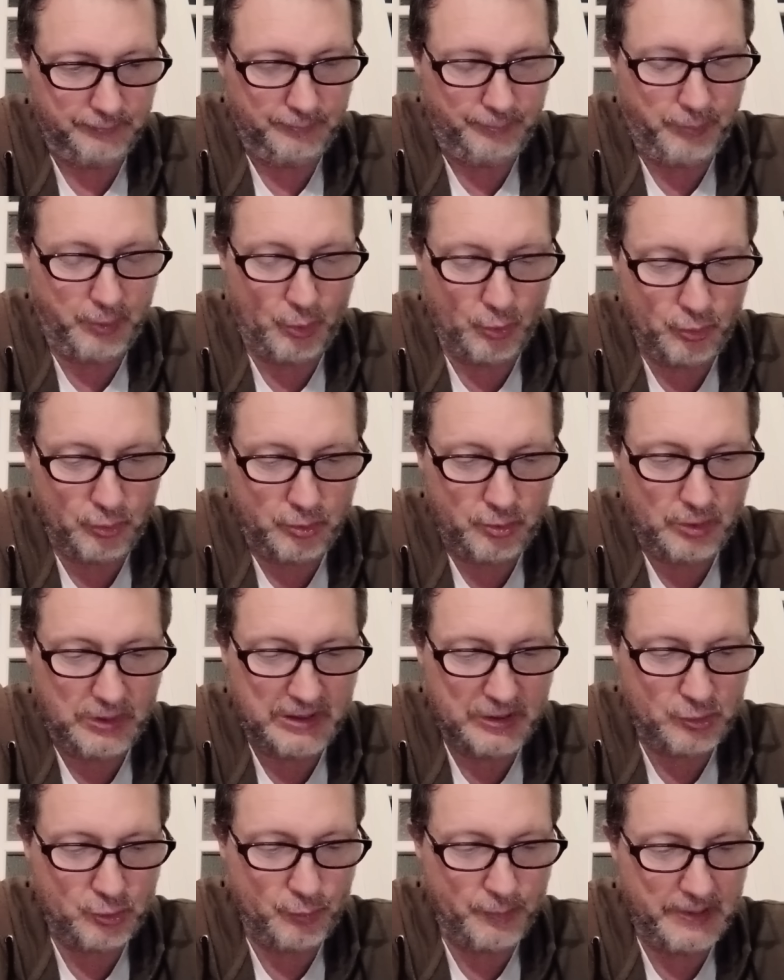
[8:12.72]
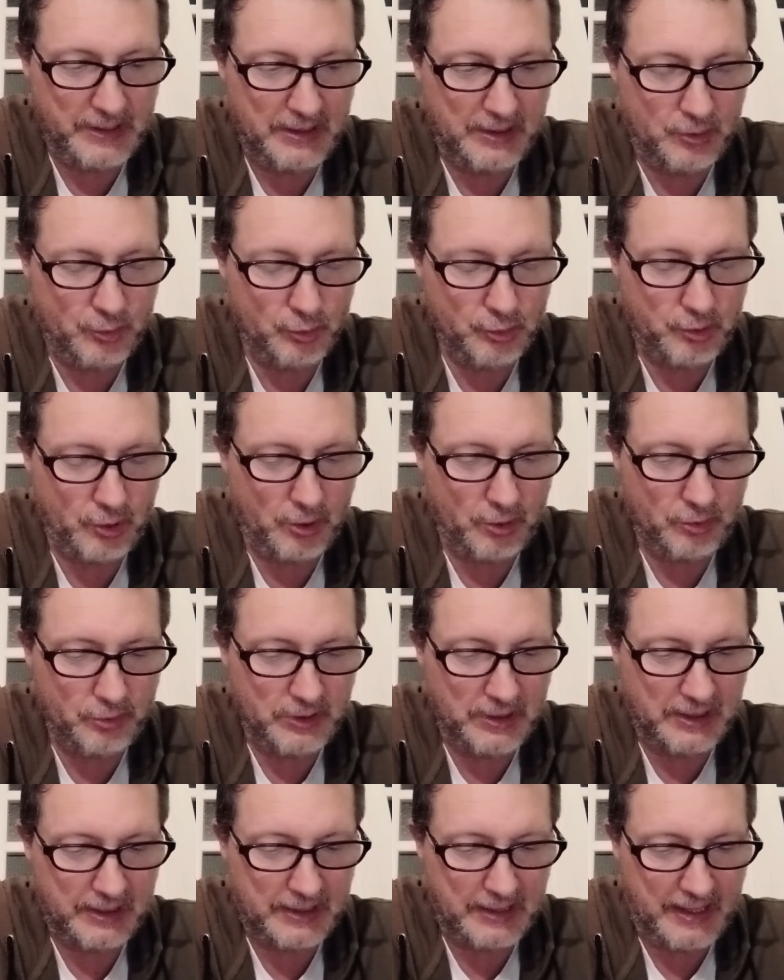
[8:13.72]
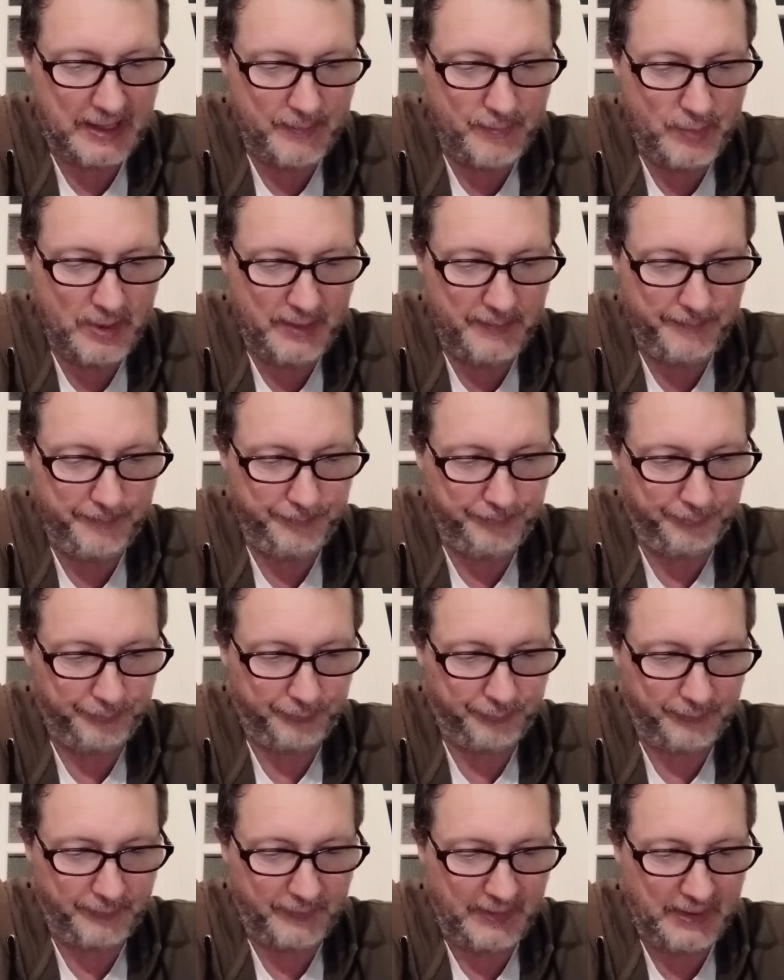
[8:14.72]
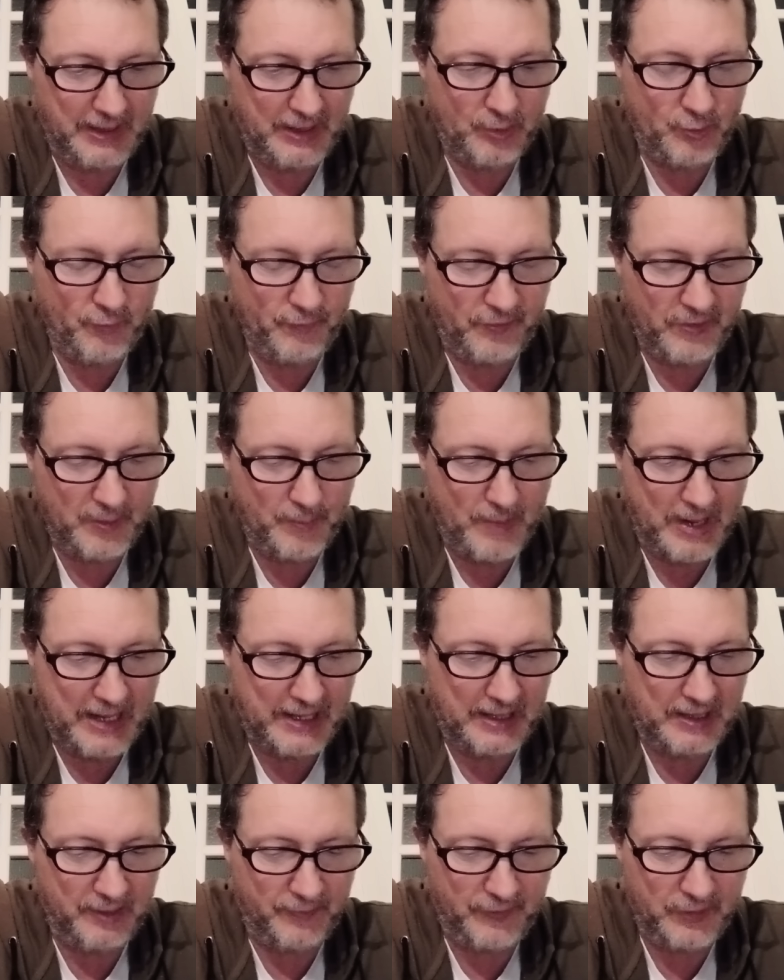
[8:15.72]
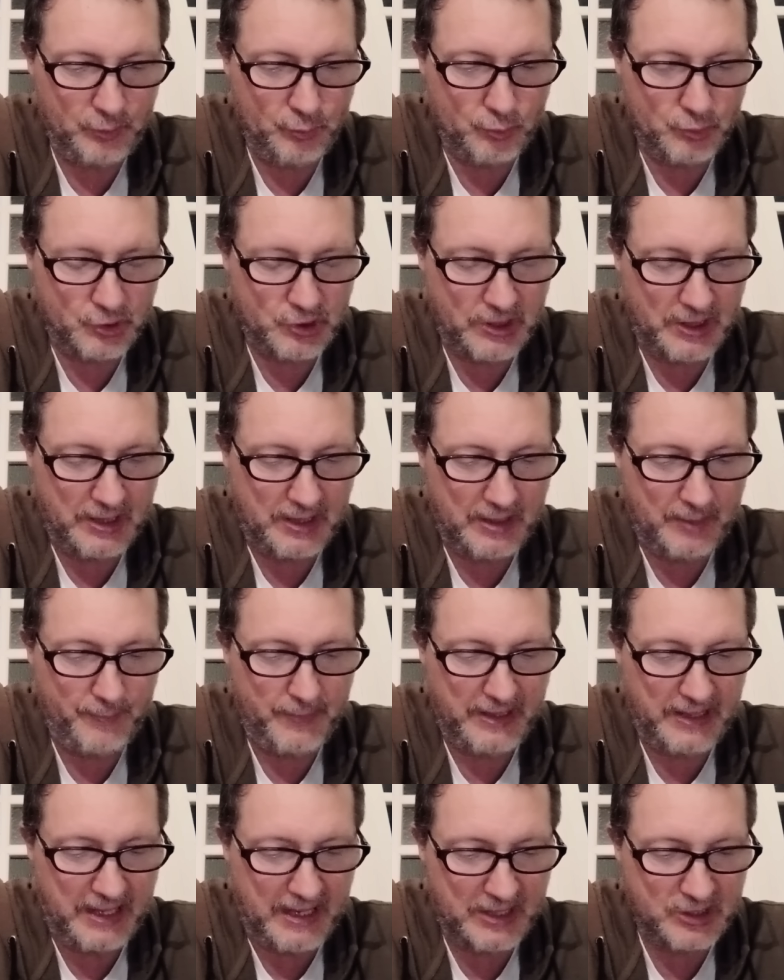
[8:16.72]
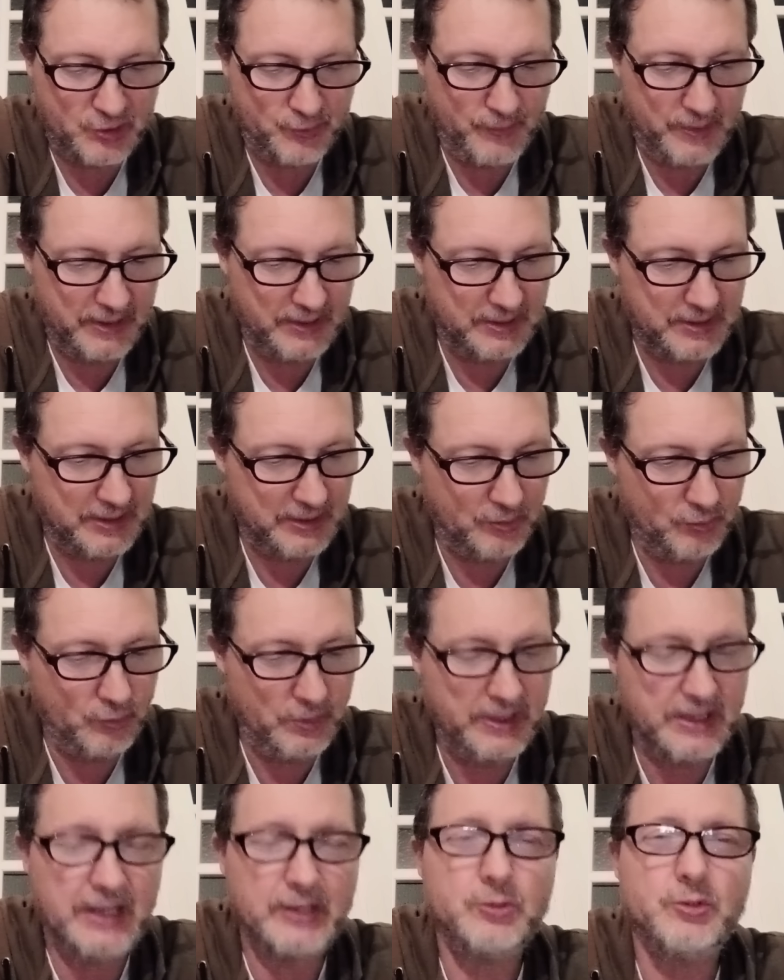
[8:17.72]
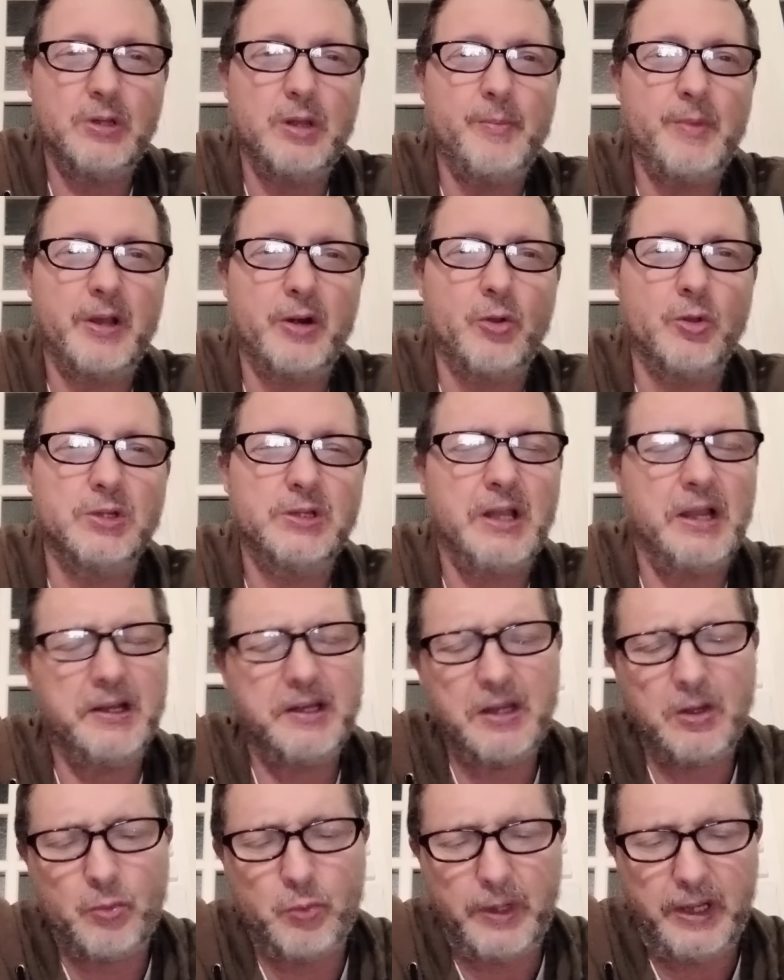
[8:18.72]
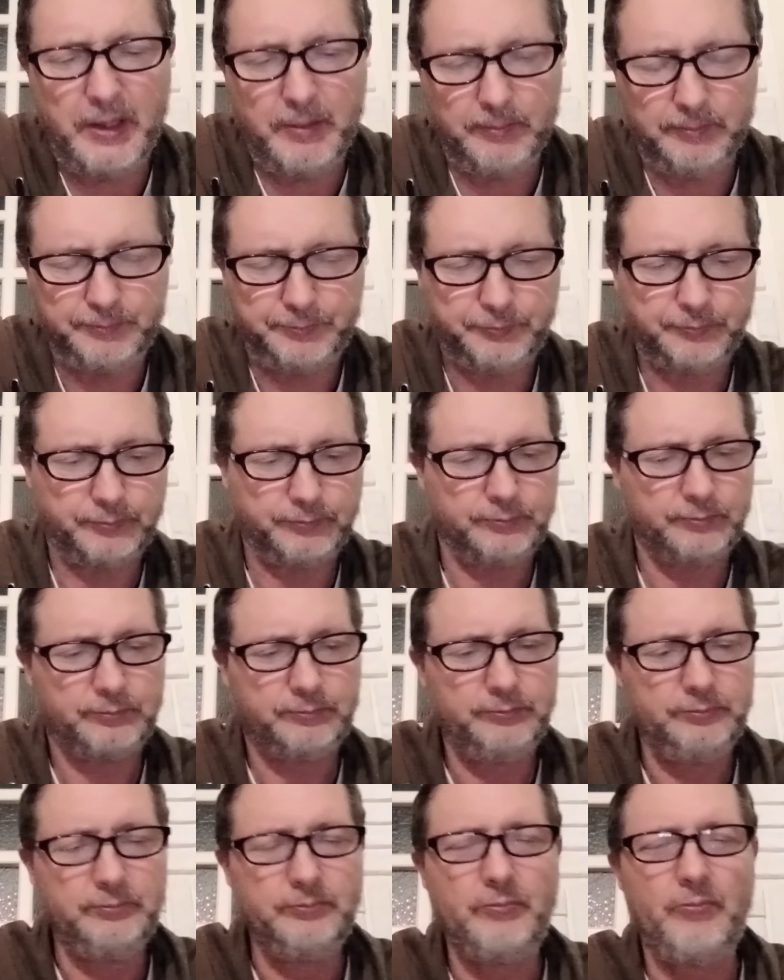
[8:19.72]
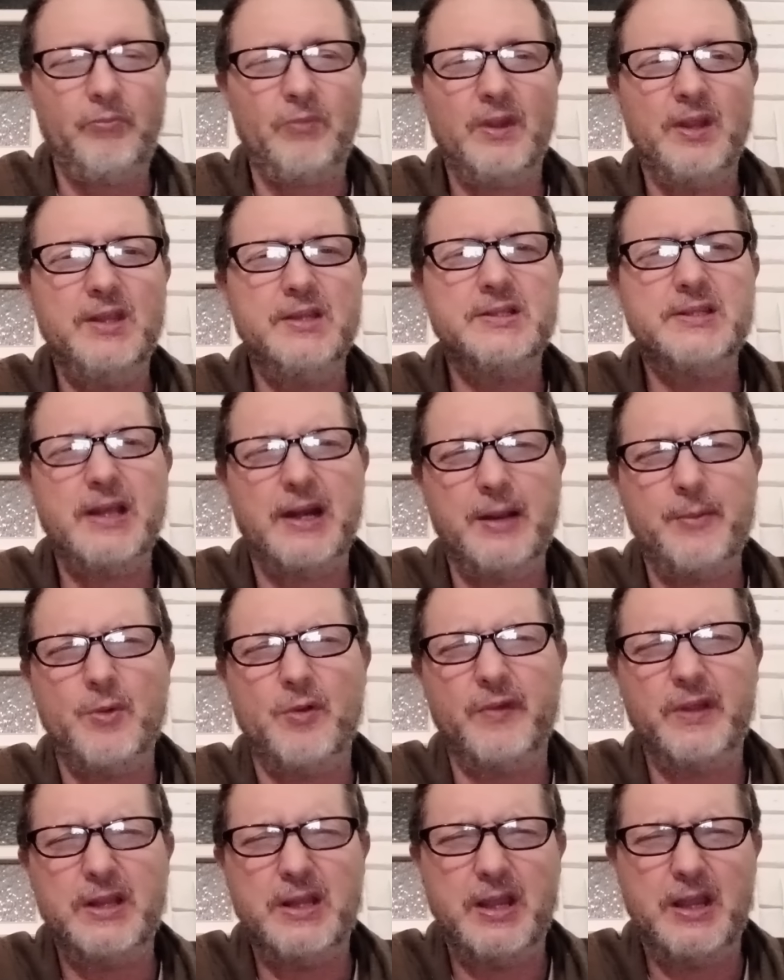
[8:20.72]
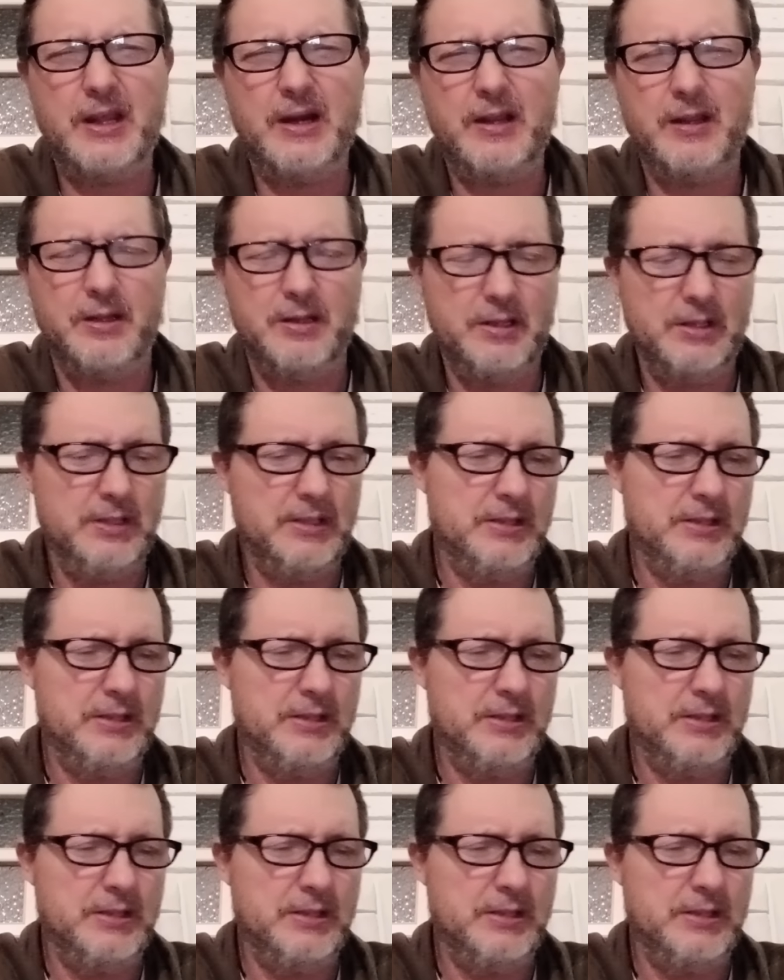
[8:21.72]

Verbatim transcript: pronto ad assumere il controllo del club e a confermare la fiducia al management guidato da Marotta. Anche qui staremo a vedere,